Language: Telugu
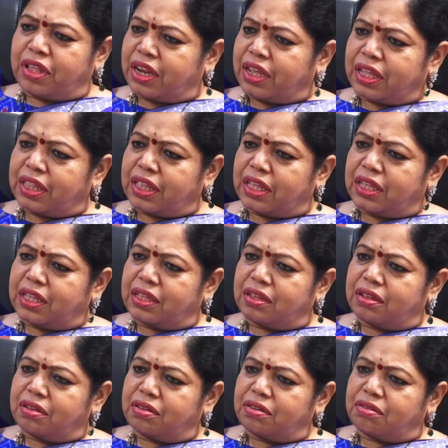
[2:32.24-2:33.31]
జరిగింది
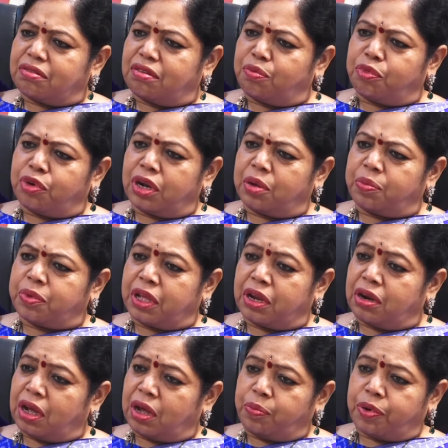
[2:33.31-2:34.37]
కొమ్ముడు అప్పుడు
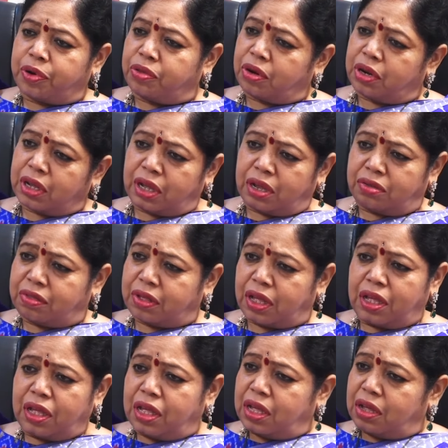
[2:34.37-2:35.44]
అప్పుడు త్వరగా
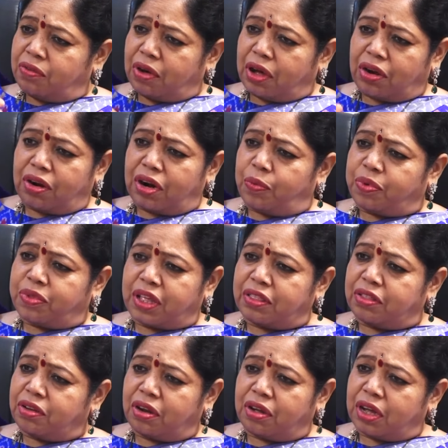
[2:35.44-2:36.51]
వారు ఉన్నప్పుడు
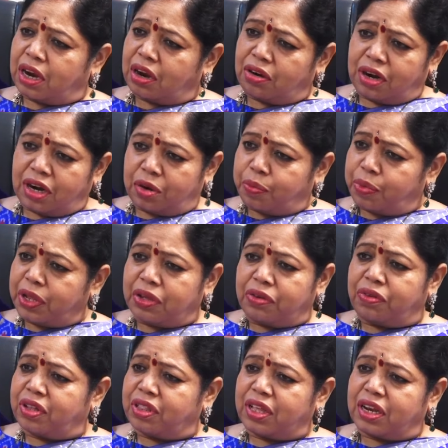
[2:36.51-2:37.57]
సంజీవరావు గారు వాళ్ళు ఉండేటప్పుడు
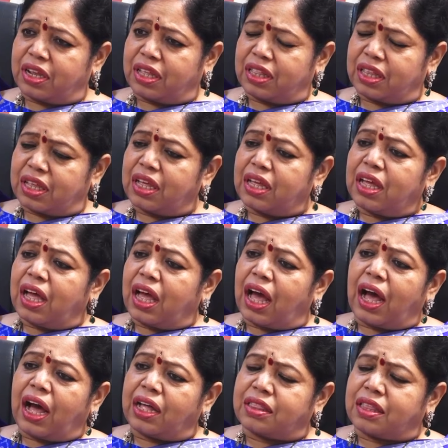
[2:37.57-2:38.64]
ఇవ్వడం జరిగింది
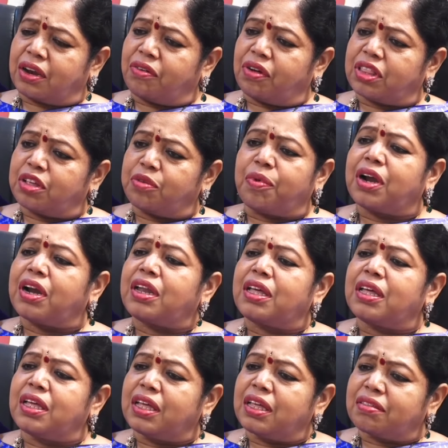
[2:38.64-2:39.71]
ఆ తర్వాత మళ్ళీ
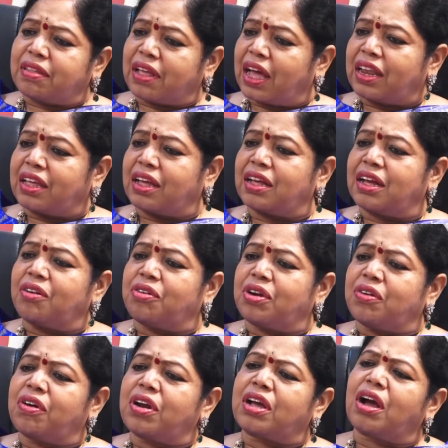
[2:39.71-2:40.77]
స్థానికంగా
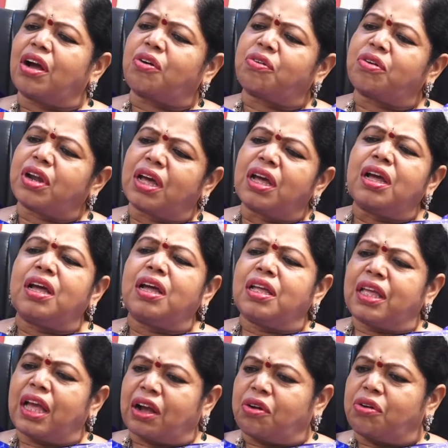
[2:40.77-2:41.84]
ఉండేవాళ్ళు కాకుండా
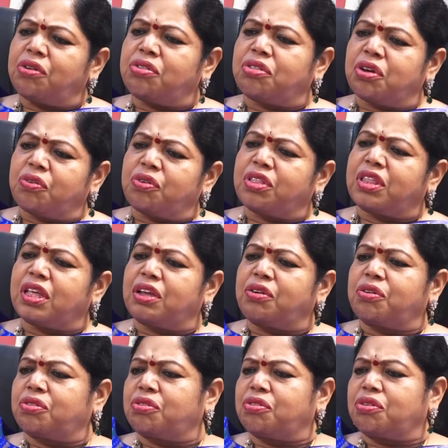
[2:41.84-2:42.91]
ఎక్కడి నుంచో వచ్చి
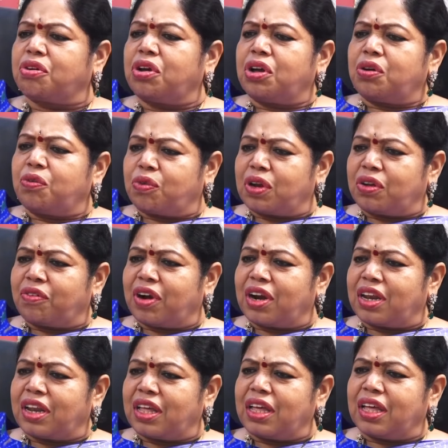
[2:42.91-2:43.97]
ఈరోజు ఉన్న
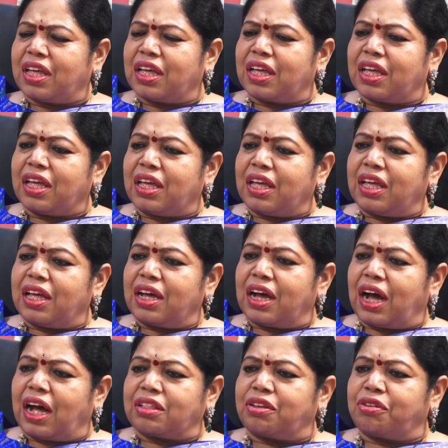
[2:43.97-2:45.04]
వాళ్ళనే
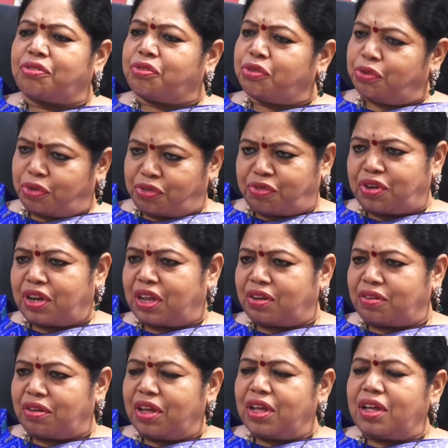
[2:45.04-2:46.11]
ఆదరిస్తూ వస్తున్నారు
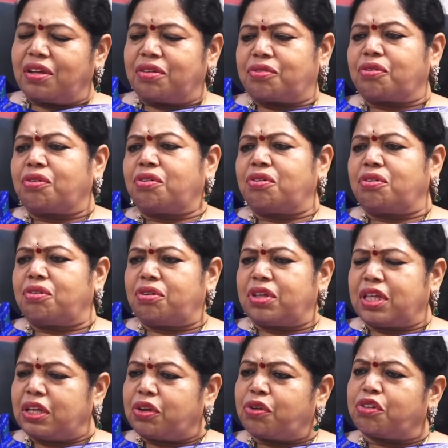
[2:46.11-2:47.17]
సో
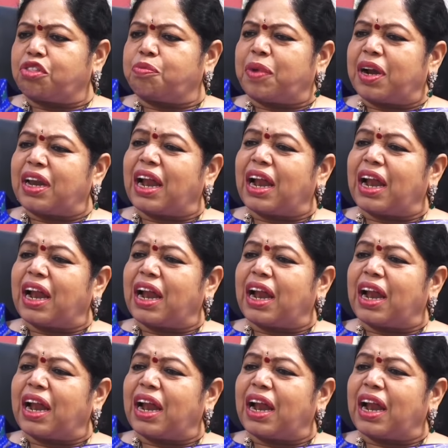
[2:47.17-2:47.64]
ఈరోజు మళ్ళీ